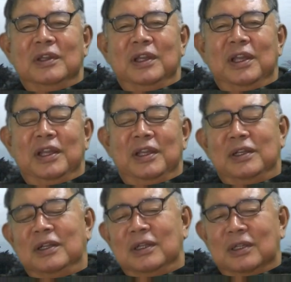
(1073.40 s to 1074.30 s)
えー、
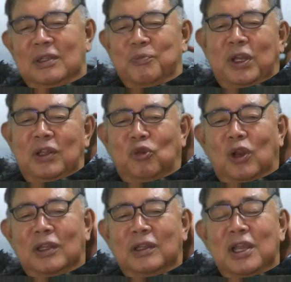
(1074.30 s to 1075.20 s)
やっぱりそ
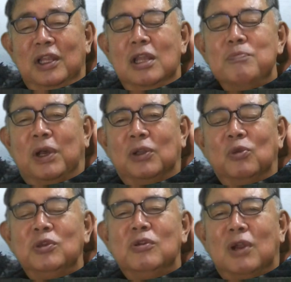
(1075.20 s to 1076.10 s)
れは電波が飛
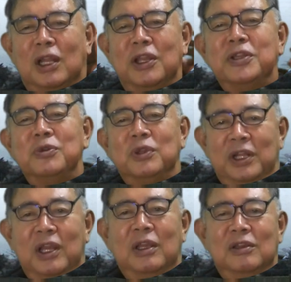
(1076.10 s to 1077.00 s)
んでるからできるんで
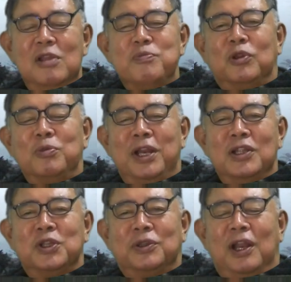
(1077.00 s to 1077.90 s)
ね、電波止められ
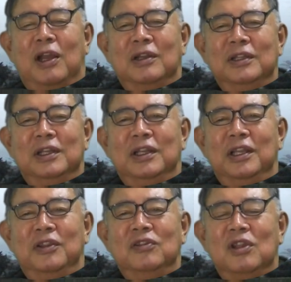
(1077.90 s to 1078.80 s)
ちゃったら
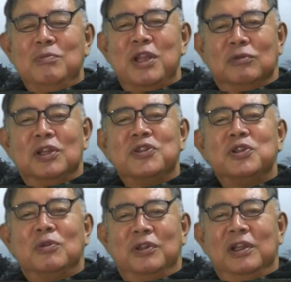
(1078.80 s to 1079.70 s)
全然意味なくなっ
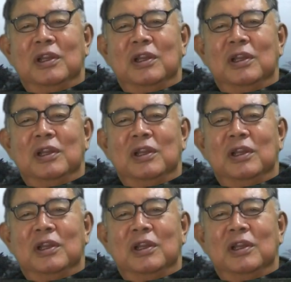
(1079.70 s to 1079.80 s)
ちゃうんでね、